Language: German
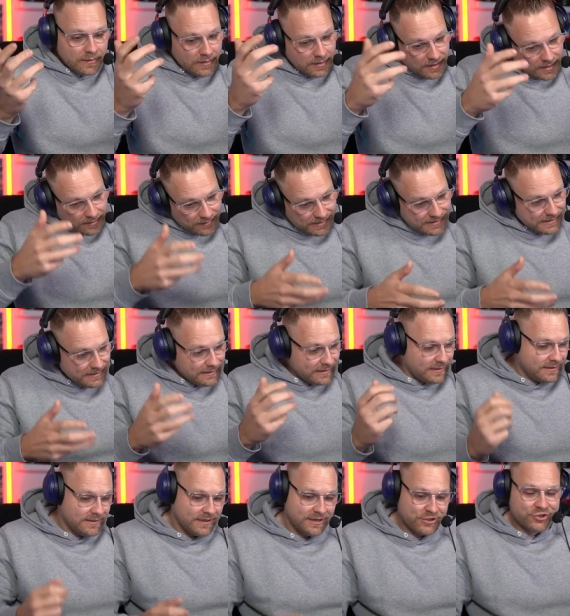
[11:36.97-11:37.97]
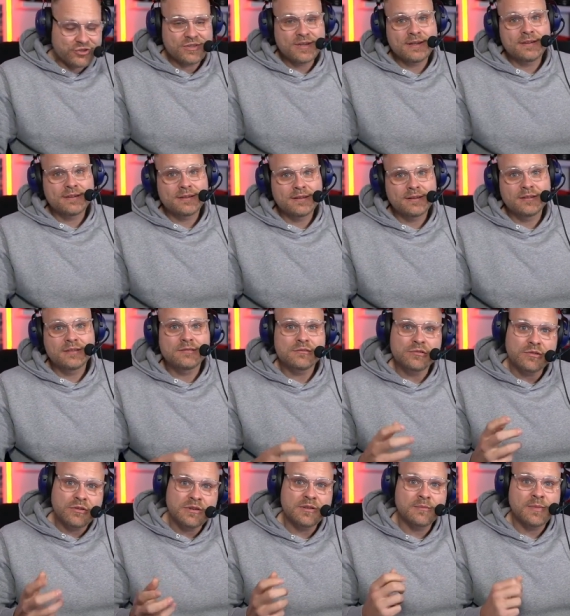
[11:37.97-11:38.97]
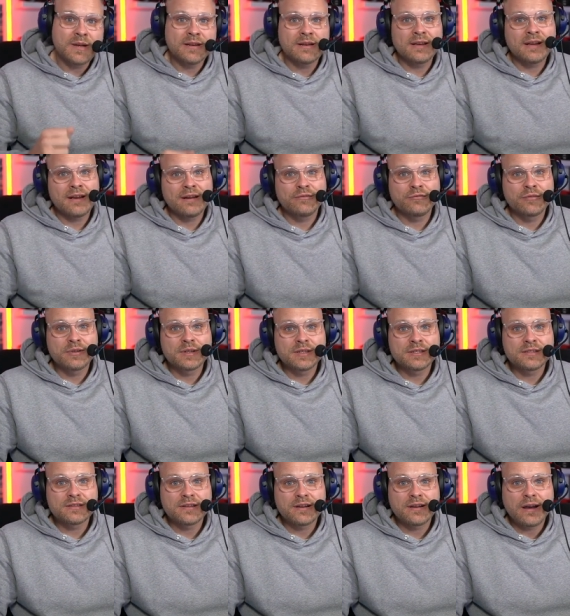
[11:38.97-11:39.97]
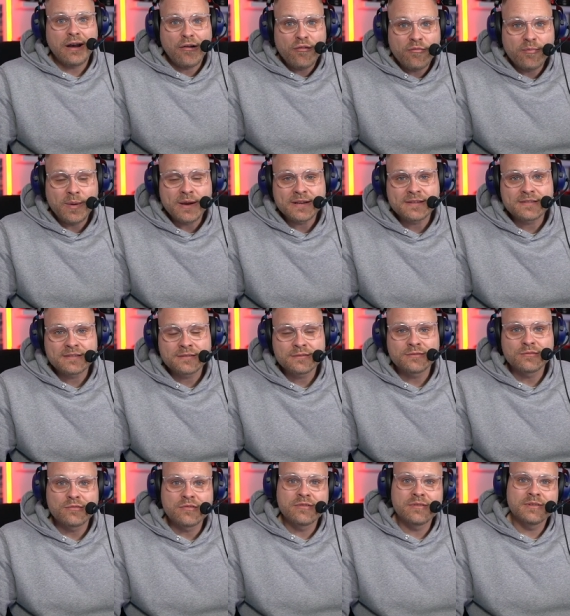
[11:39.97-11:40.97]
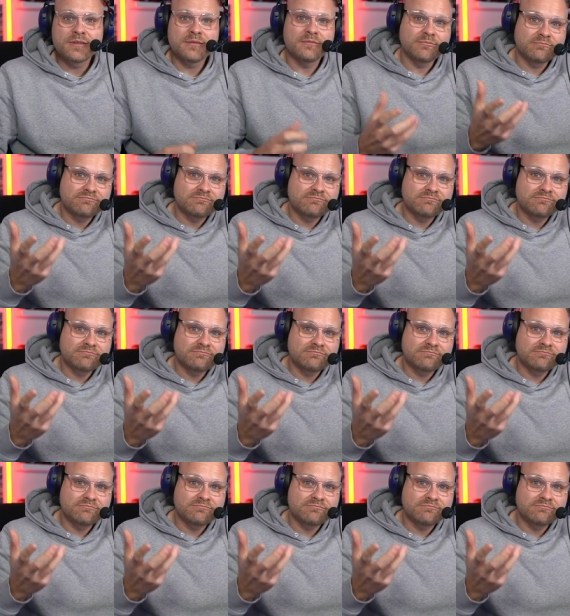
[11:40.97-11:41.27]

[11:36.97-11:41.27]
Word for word: aber hier an der Stelle sollte man da wirklich äh, aufpassen und